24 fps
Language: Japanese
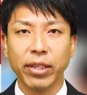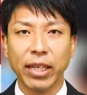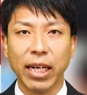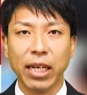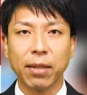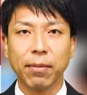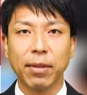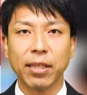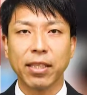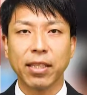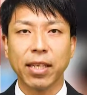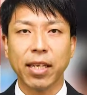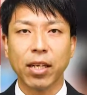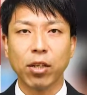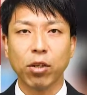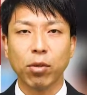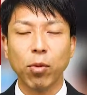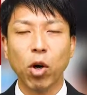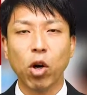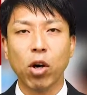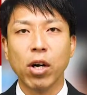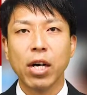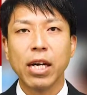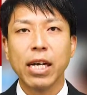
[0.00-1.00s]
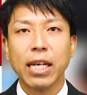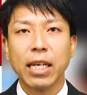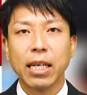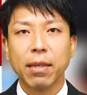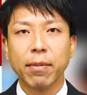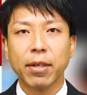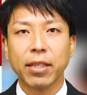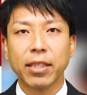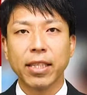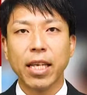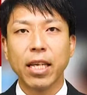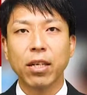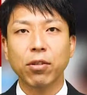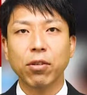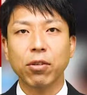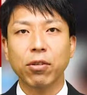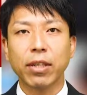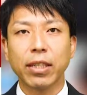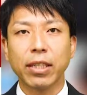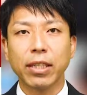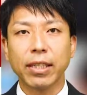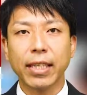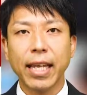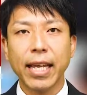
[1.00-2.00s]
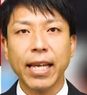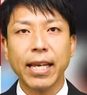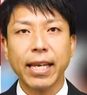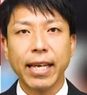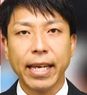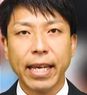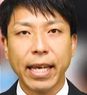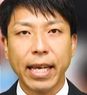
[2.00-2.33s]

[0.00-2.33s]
なりますけれども、今全国はですね、